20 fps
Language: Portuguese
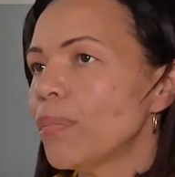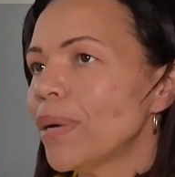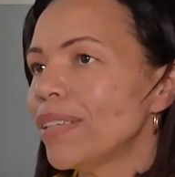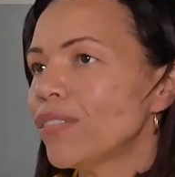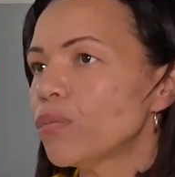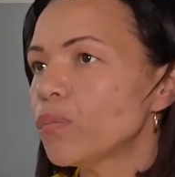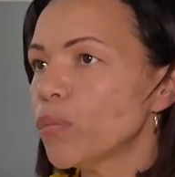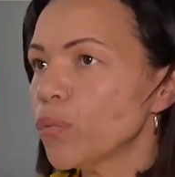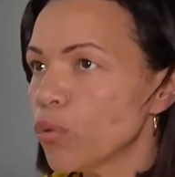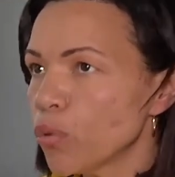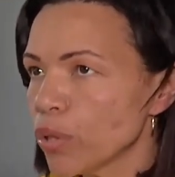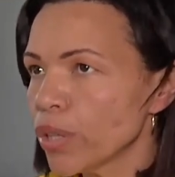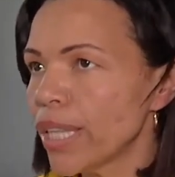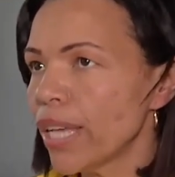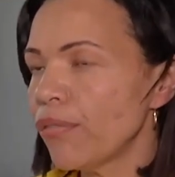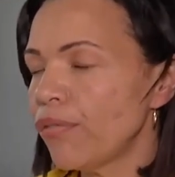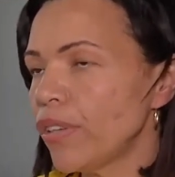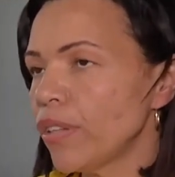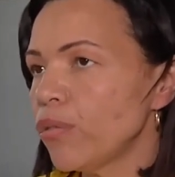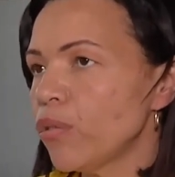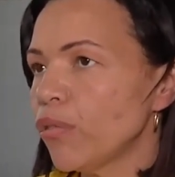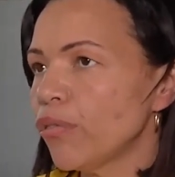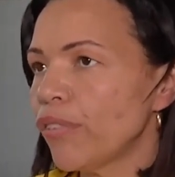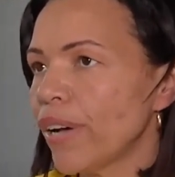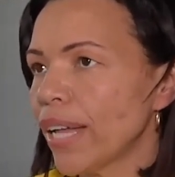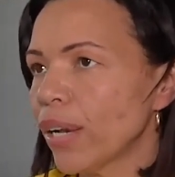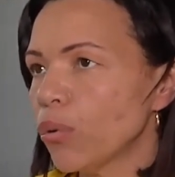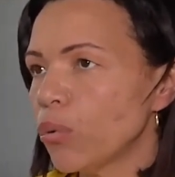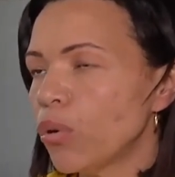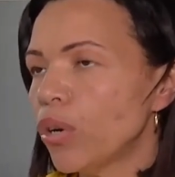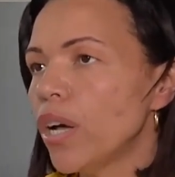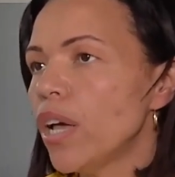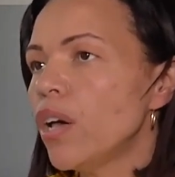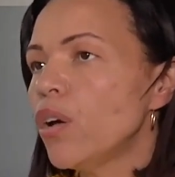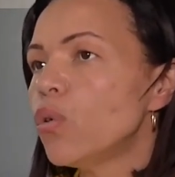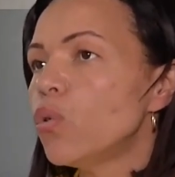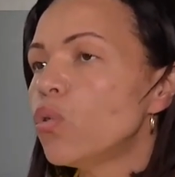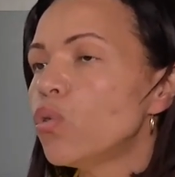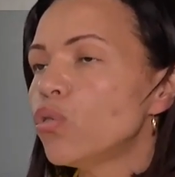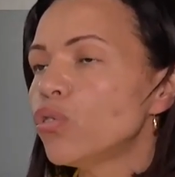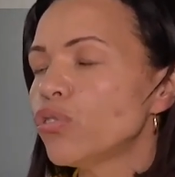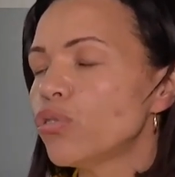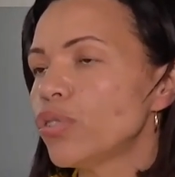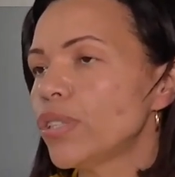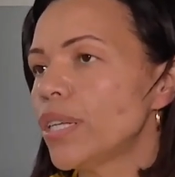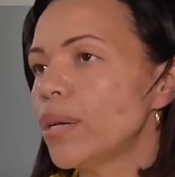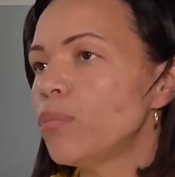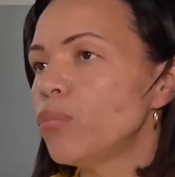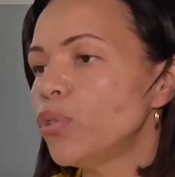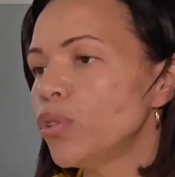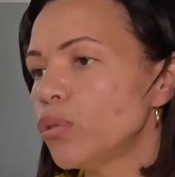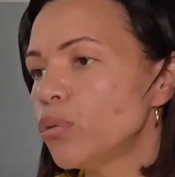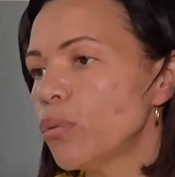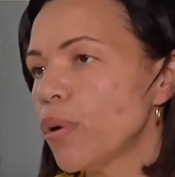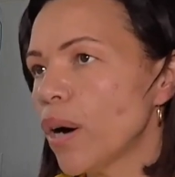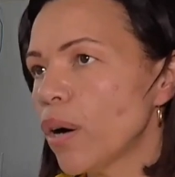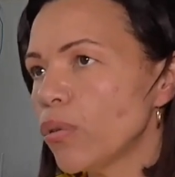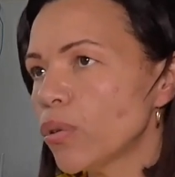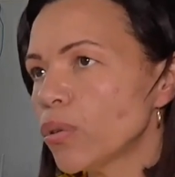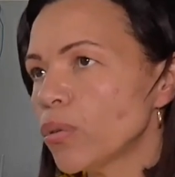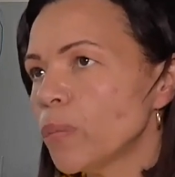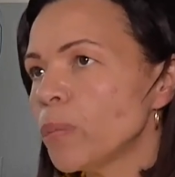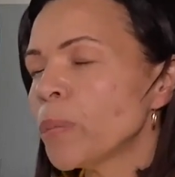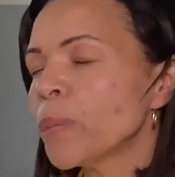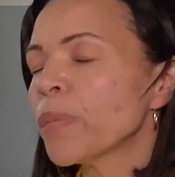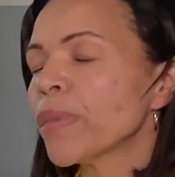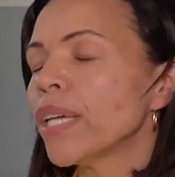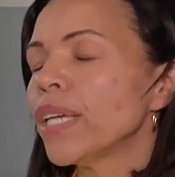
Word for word: Mas devido ao valor, o custo ser muito alto,